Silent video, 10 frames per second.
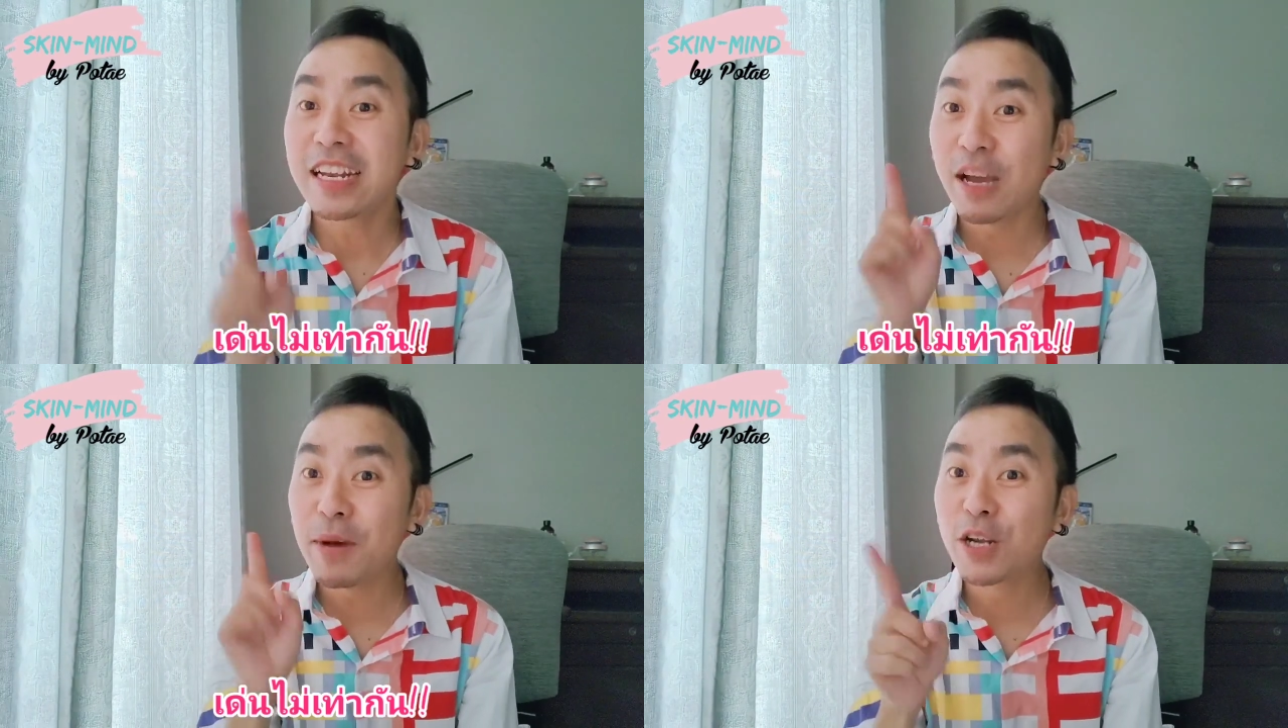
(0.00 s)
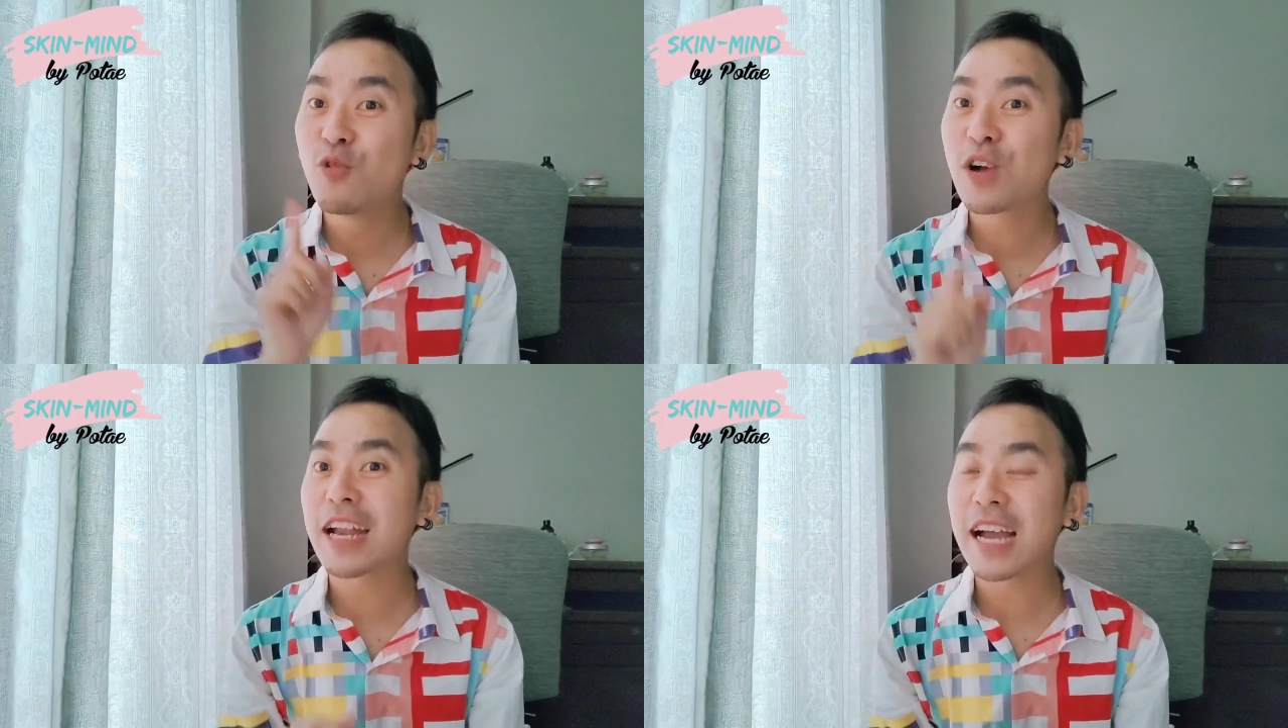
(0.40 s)
เดี๋ยวมาดู
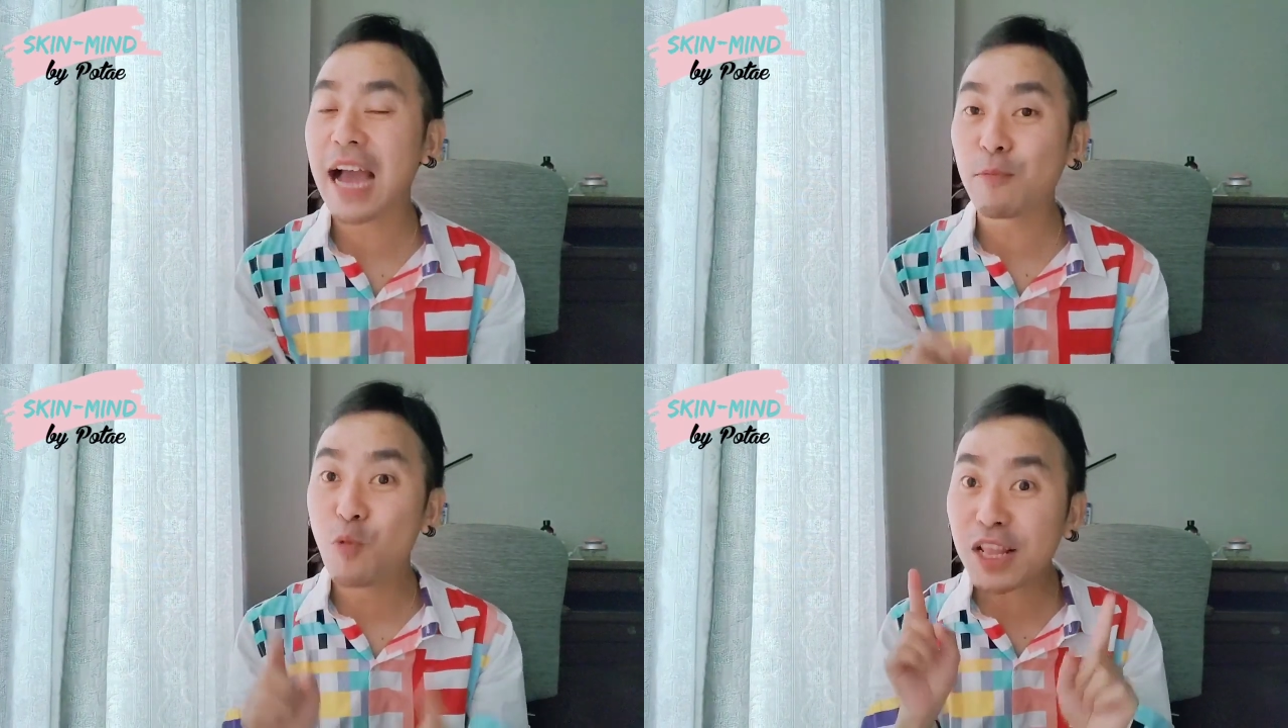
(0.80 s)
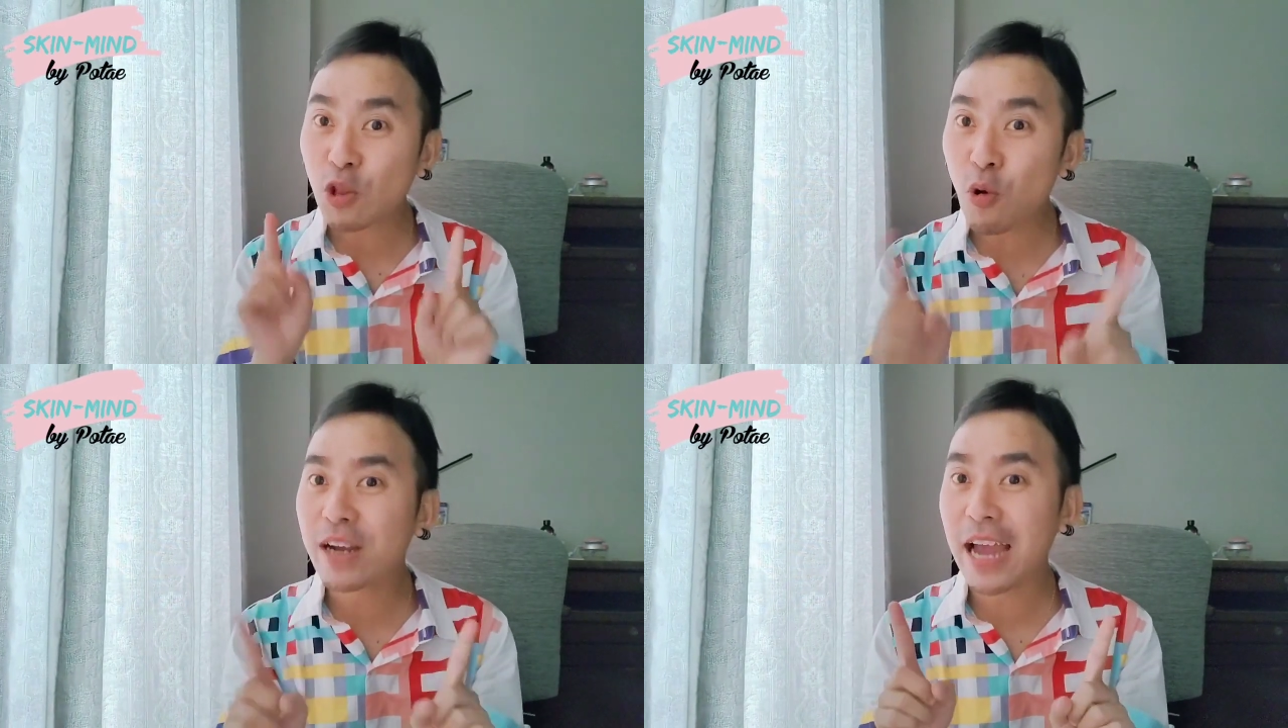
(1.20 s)
กันนะครับว่า
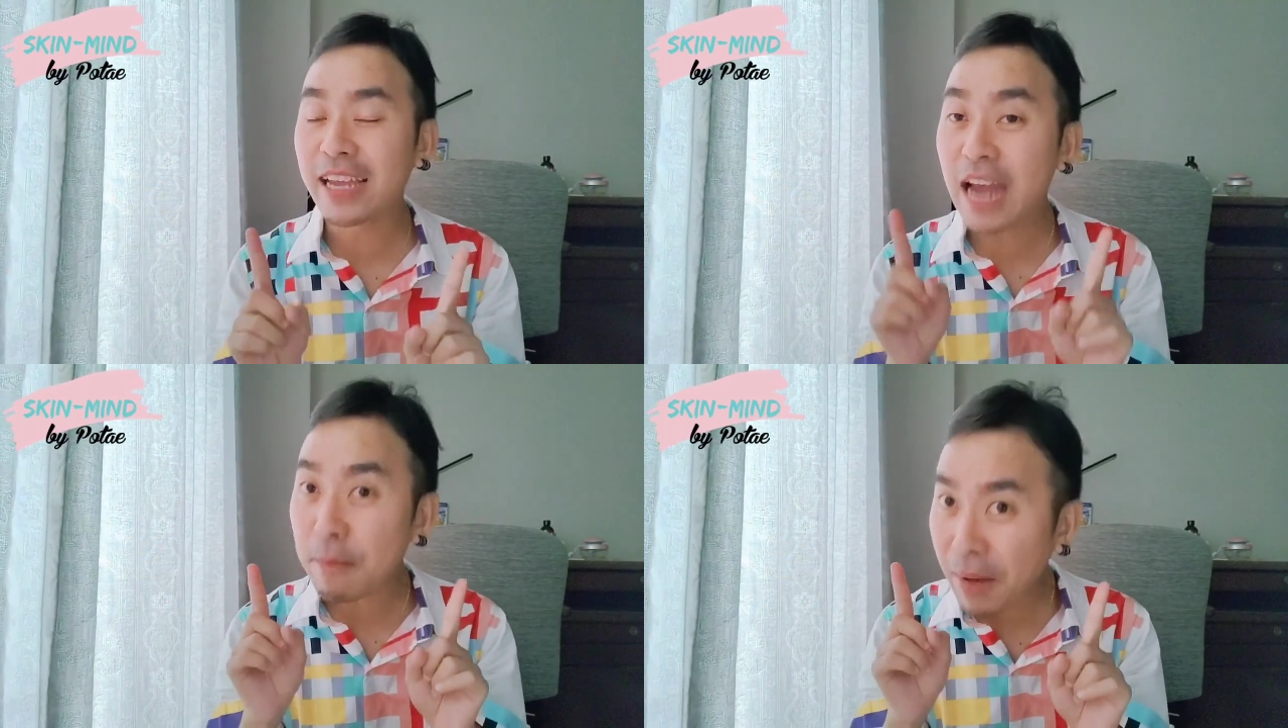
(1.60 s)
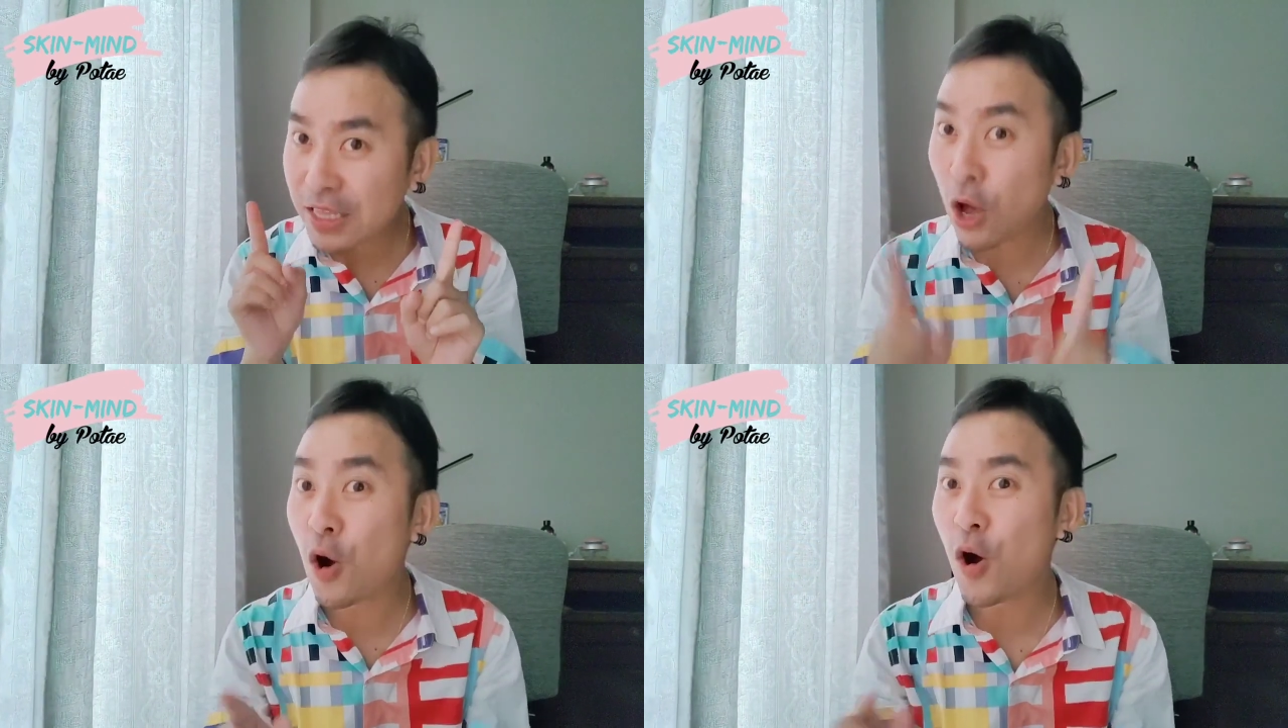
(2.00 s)
ตัวไหนได้ไปต่อ